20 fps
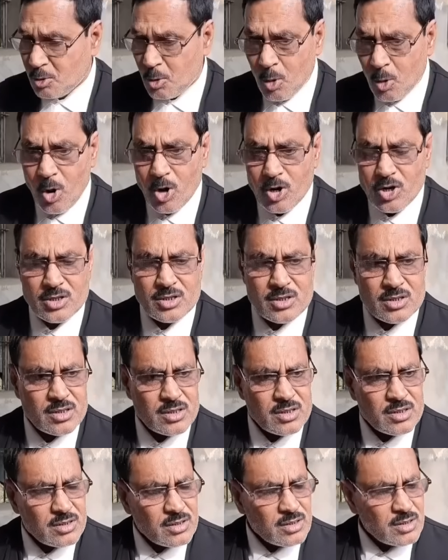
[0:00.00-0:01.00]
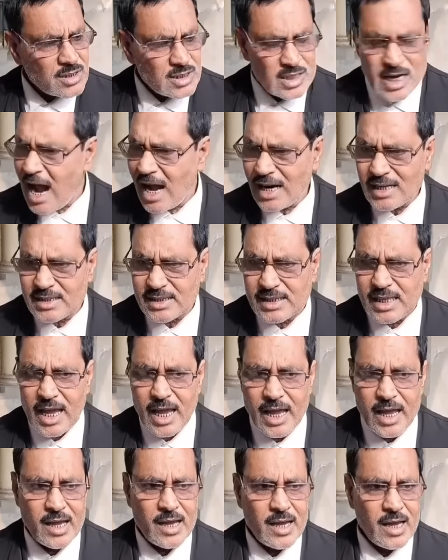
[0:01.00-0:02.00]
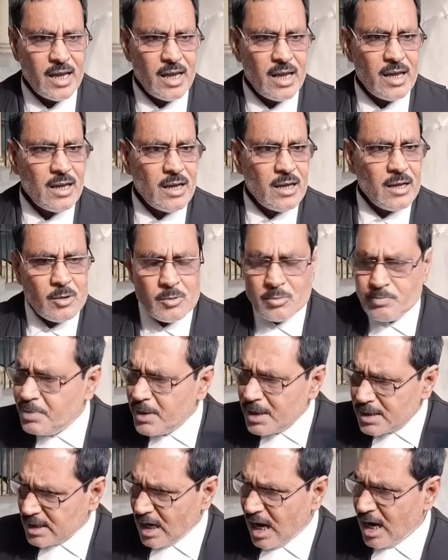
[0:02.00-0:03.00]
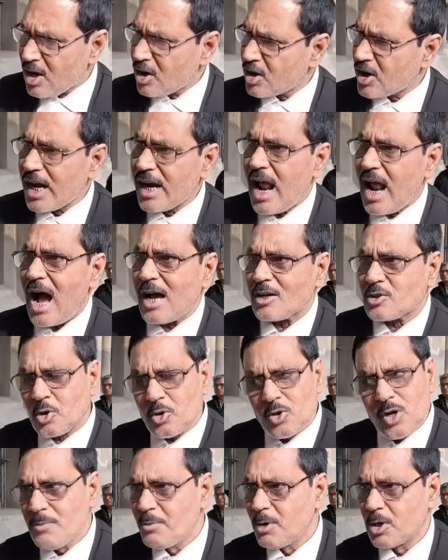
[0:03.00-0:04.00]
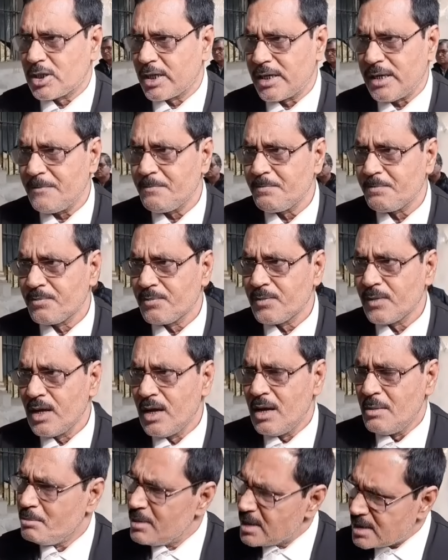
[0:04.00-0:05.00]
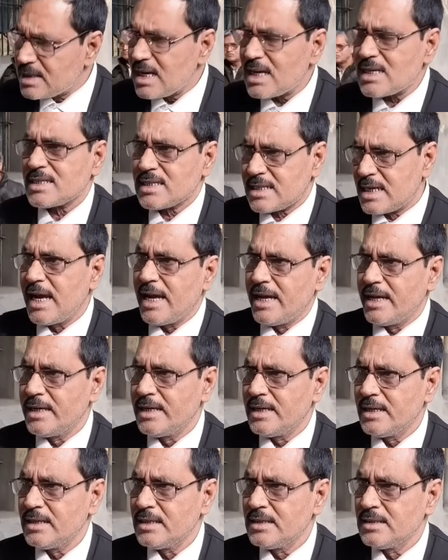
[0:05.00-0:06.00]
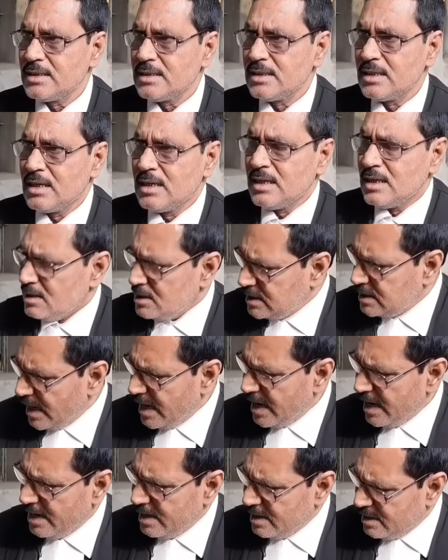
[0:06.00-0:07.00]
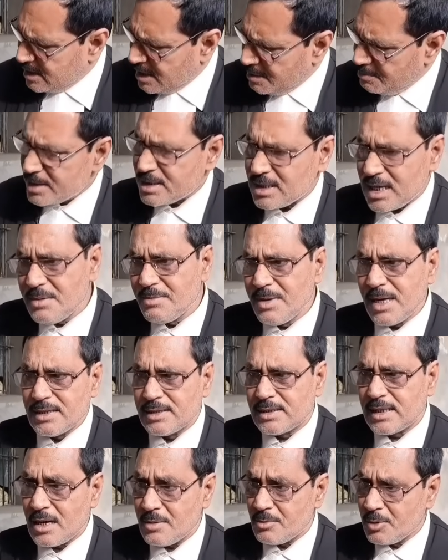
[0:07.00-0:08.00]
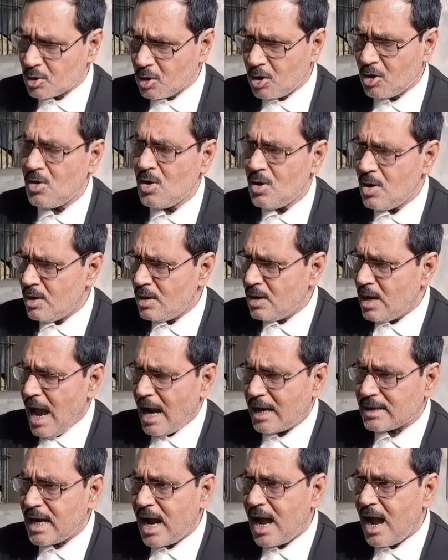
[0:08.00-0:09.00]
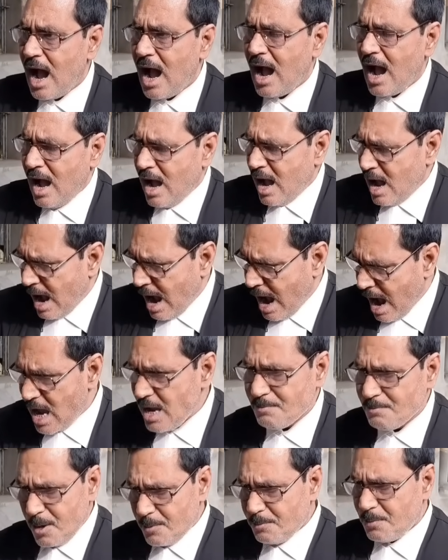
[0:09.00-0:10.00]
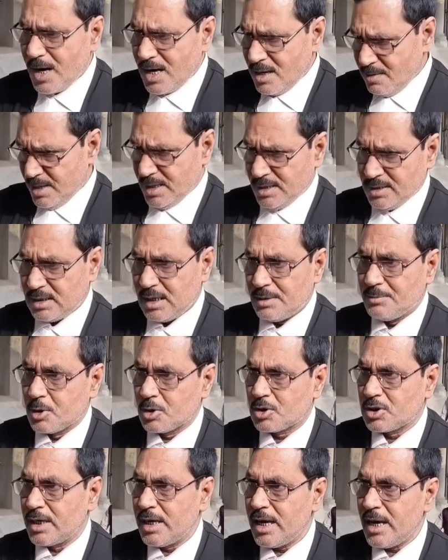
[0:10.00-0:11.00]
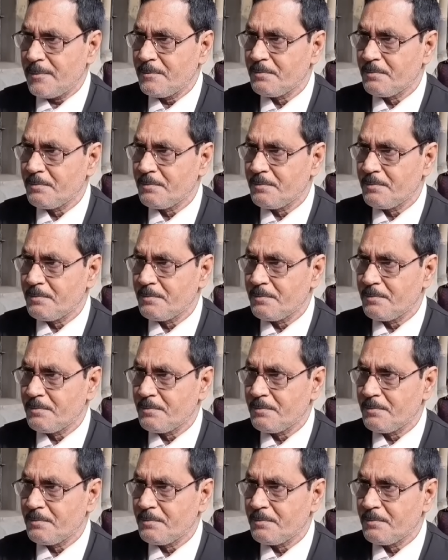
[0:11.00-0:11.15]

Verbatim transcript: কোন স্বার্থে বিচারকের আসনে বসে মিস্টার সেন যে ডিভিশন বেঞ্চের মতো একটা হাই প্রোফাইল বেঞ্চে বসে